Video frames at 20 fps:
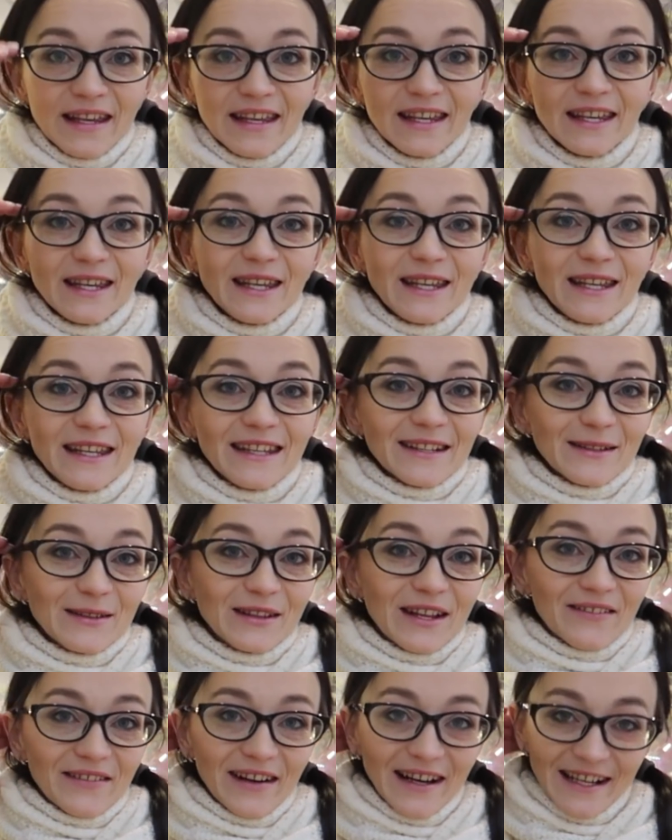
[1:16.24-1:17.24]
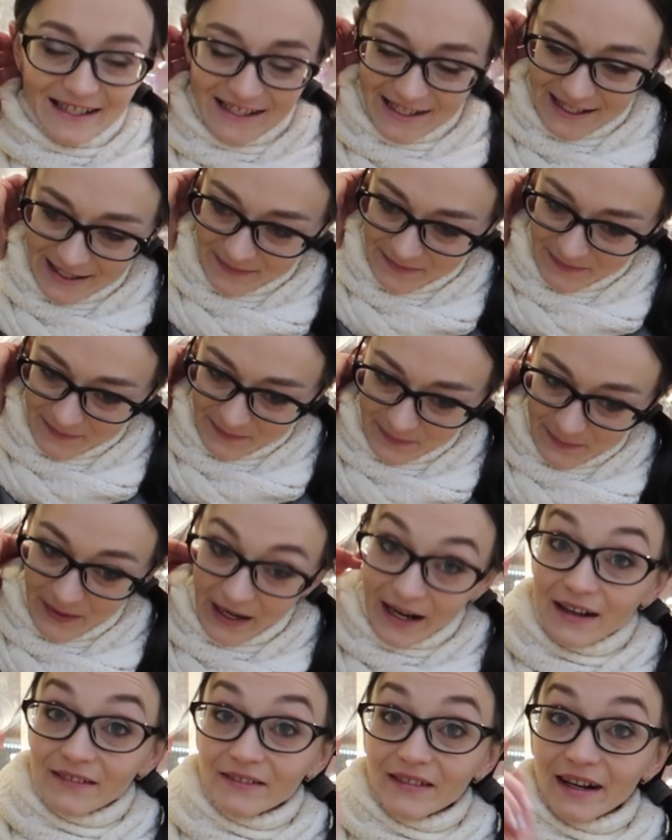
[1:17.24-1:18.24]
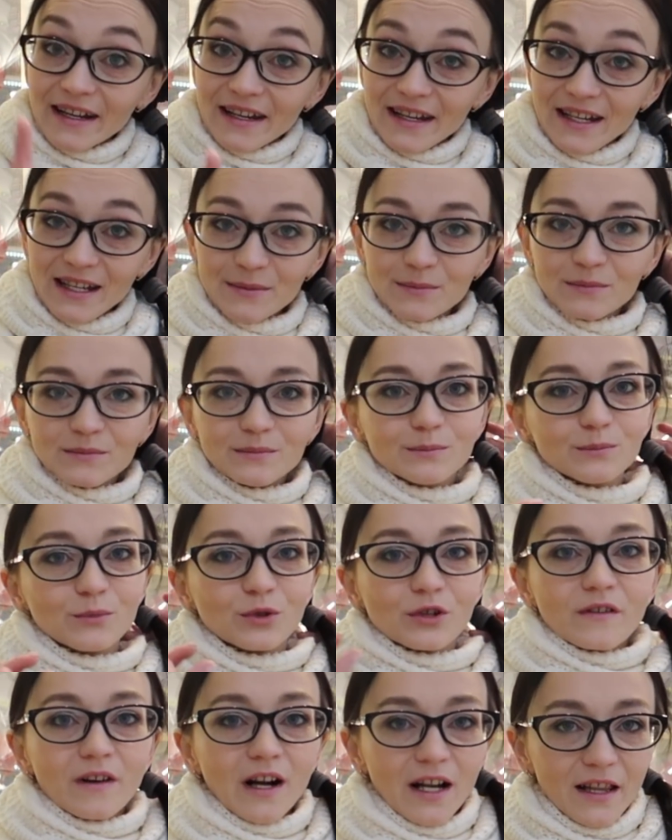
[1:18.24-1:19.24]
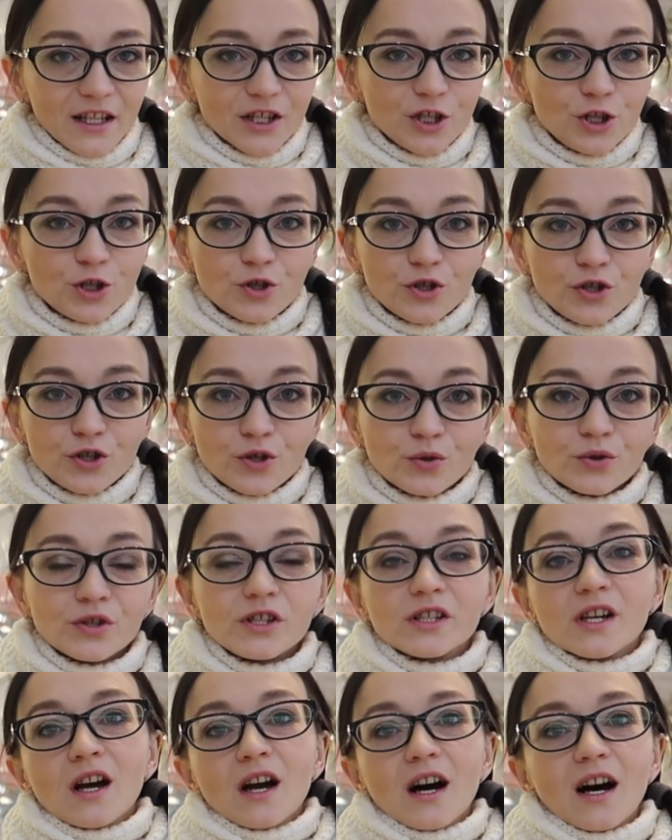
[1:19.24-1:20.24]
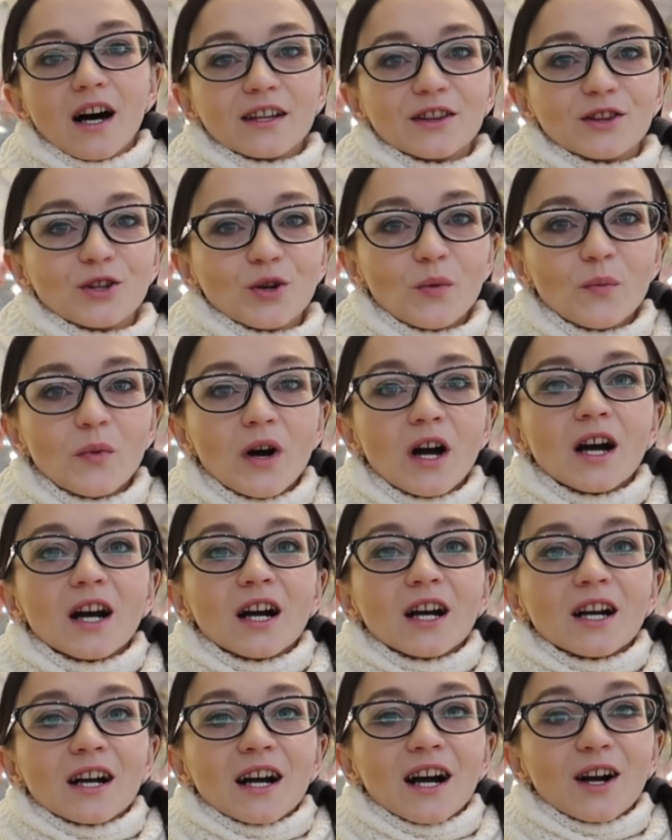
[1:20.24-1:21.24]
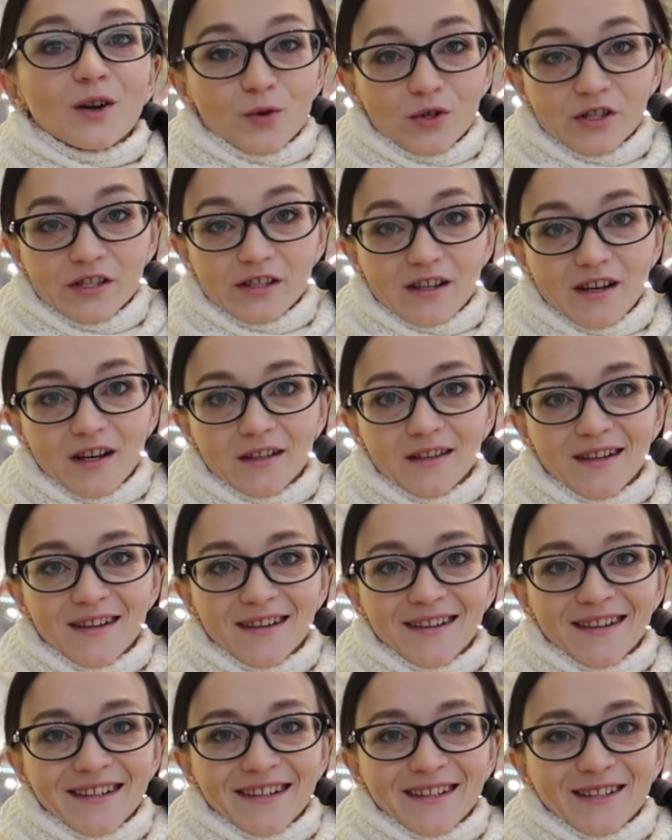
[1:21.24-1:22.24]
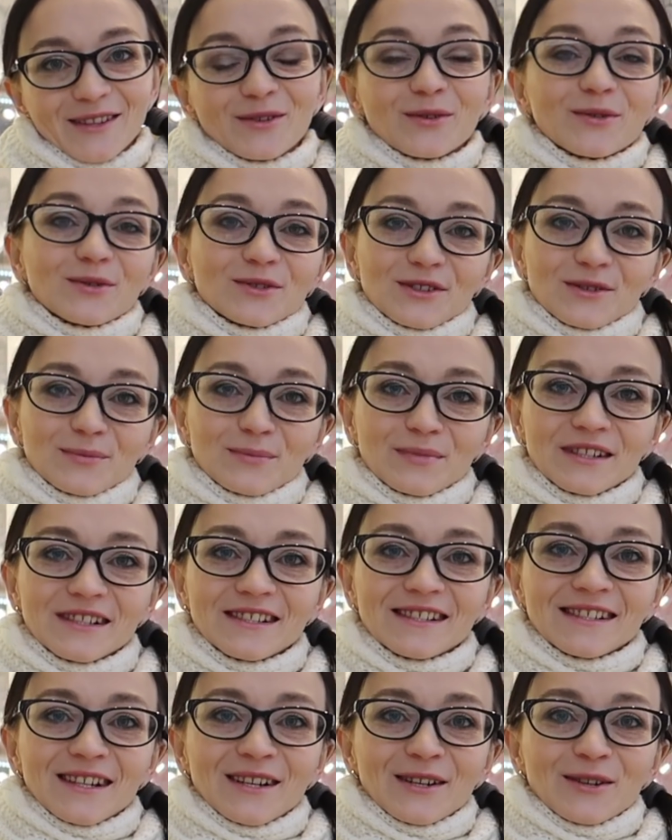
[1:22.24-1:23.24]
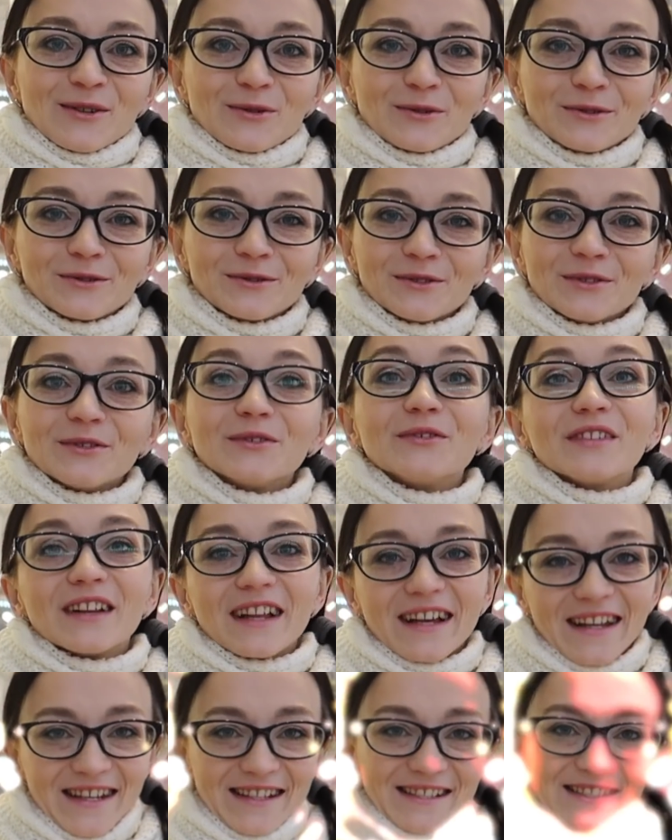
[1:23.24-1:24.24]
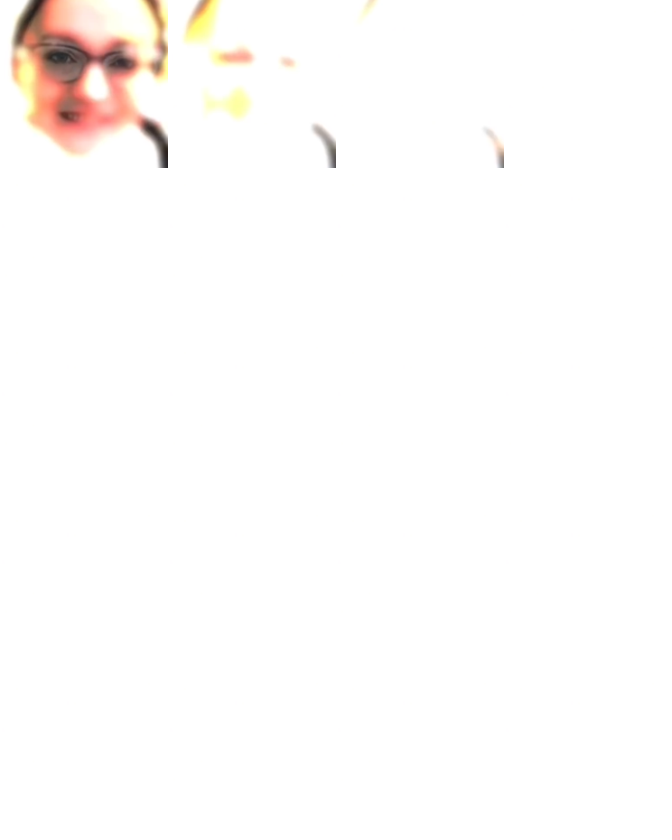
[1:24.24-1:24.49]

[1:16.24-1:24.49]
И давайте поговорим буквально чуть-чуть о том, какой секатор должен быть у флориста.